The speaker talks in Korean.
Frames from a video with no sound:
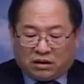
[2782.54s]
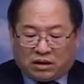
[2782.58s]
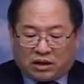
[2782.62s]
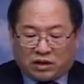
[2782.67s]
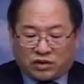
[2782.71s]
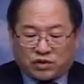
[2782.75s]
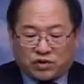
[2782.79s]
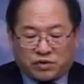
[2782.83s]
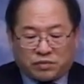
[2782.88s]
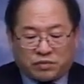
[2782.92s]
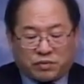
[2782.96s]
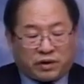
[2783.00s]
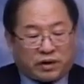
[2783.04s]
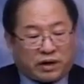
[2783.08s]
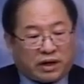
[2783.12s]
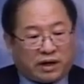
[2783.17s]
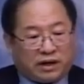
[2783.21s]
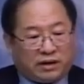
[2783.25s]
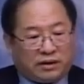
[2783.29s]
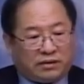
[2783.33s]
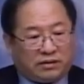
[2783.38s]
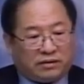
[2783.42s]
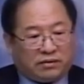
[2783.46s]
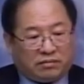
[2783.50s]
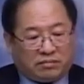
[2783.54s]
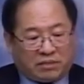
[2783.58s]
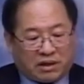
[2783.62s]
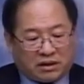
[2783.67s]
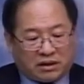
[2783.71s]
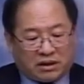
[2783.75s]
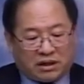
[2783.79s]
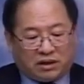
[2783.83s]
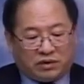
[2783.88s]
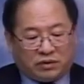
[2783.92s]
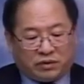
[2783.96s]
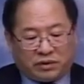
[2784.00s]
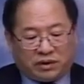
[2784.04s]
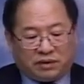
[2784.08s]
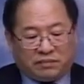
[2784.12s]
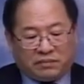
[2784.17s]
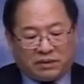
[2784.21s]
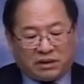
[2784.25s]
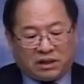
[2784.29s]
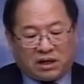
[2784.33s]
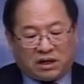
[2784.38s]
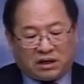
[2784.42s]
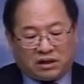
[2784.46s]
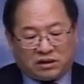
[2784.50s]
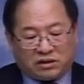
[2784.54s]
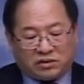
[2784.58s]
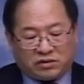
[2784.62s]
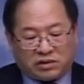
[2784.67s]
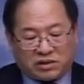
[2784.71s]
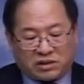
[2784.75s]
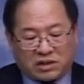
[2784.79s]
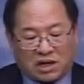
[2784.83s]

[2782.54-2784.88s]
아주 유명한 마리아의 노래입니다. 우리